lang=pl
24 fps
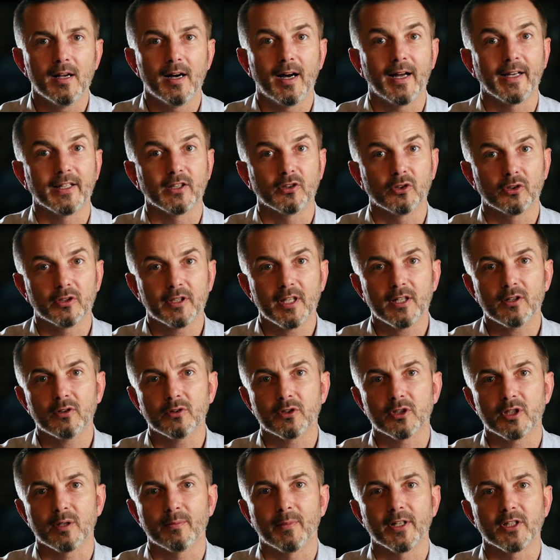ale do tego
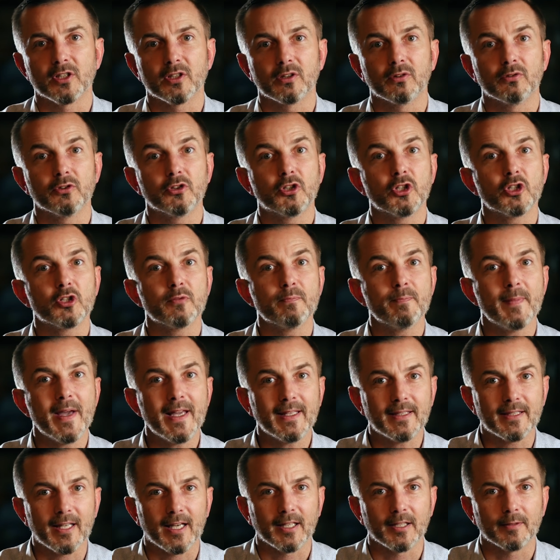trzeba jeszcze doliczyć
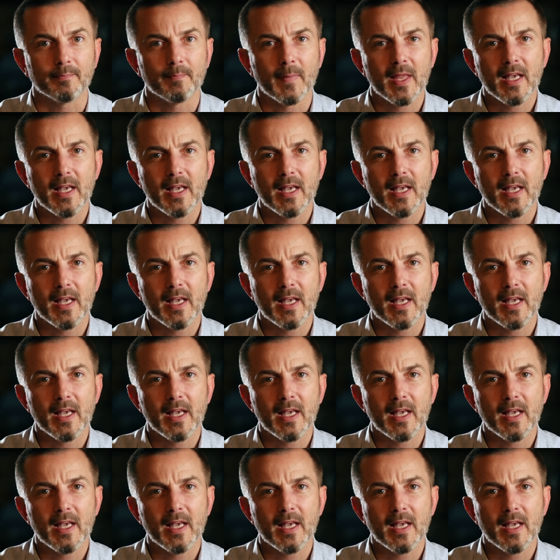metan.